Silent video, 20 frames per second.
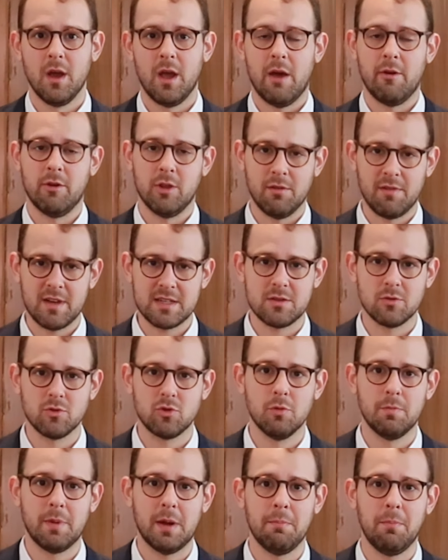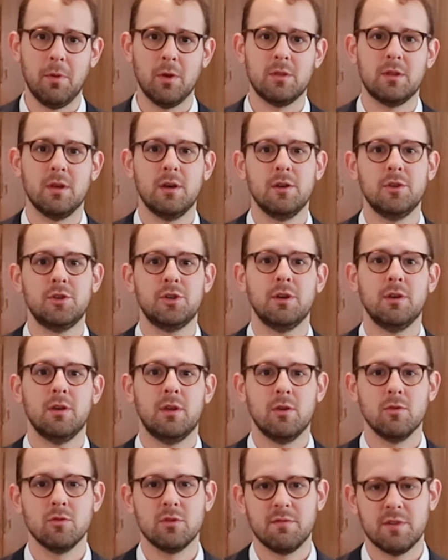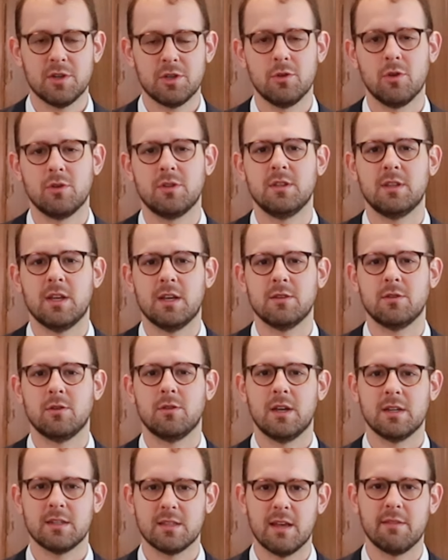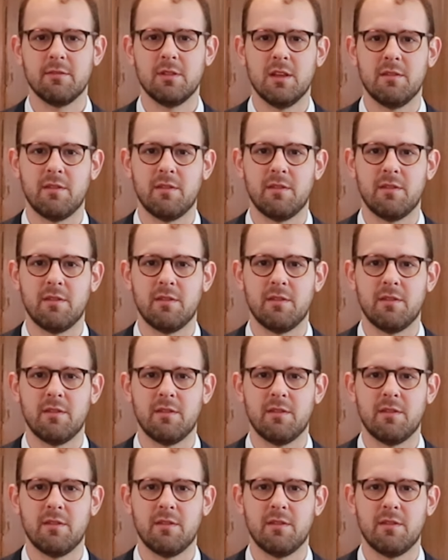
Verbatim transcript: É uma inovação super importante que os investidores internacionais devem